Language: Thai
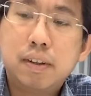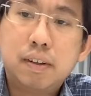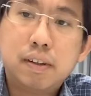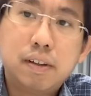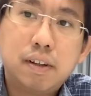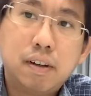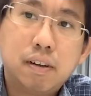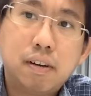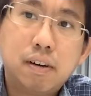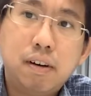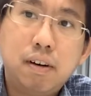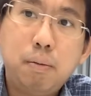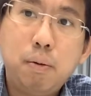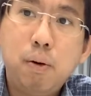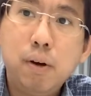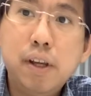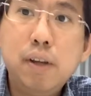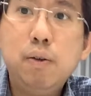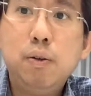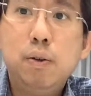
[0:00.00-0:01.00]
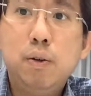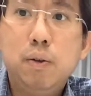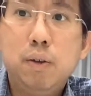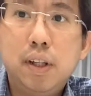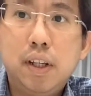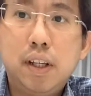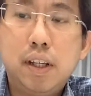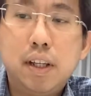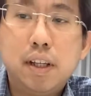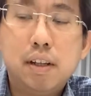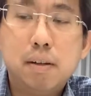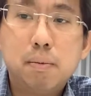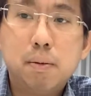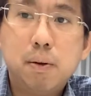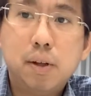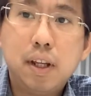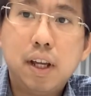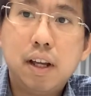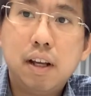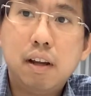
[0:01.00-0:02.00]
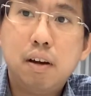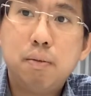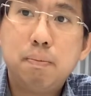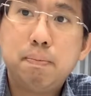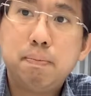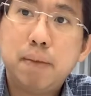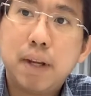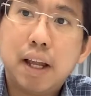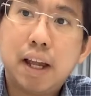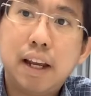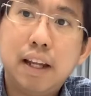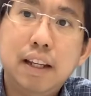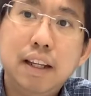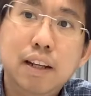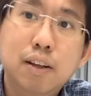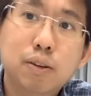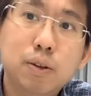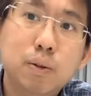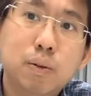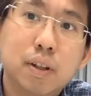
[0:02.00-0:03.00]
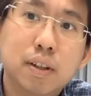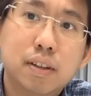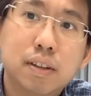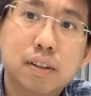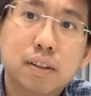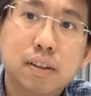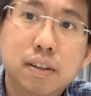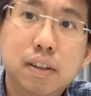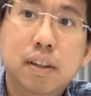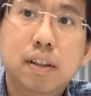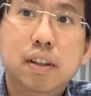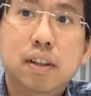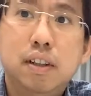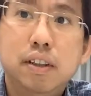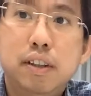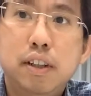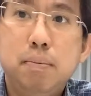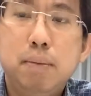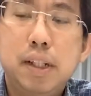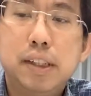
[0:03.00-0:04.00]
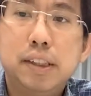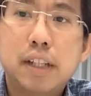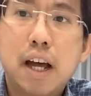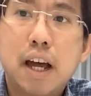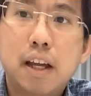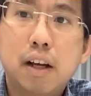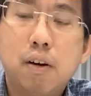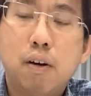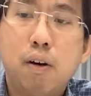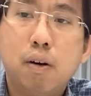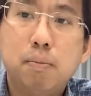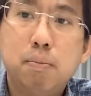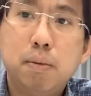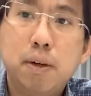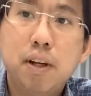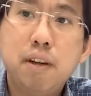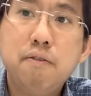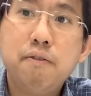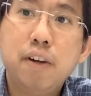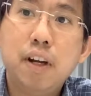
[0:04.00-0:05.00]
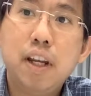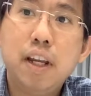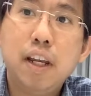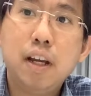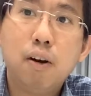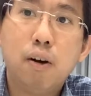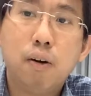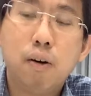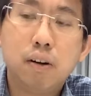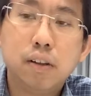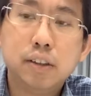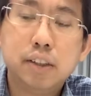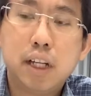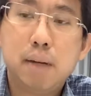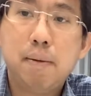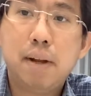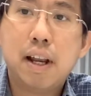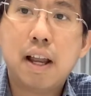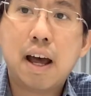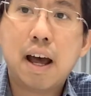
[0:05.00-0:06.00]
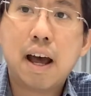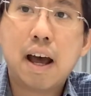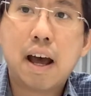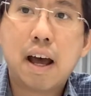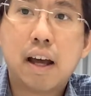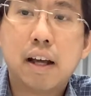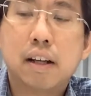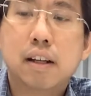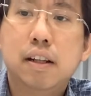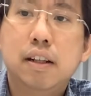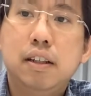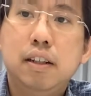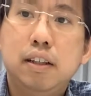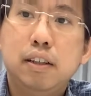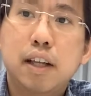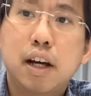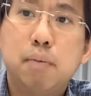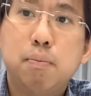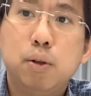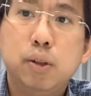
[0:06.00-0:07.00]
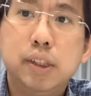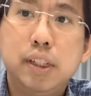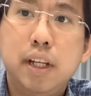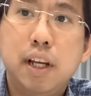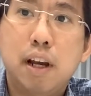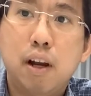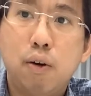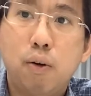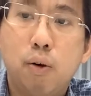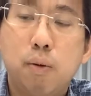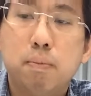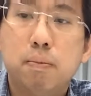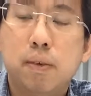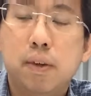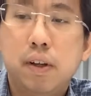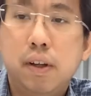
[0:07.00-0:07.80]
แล้วก็พวกคิวูนีพวกนี้เราเป็นอะไรที่เราตรวจเยอะ ซึ่งเป็นไซน์ของ p o l y p h e r y ของเซเบล่าก็คือทาง posterior l o b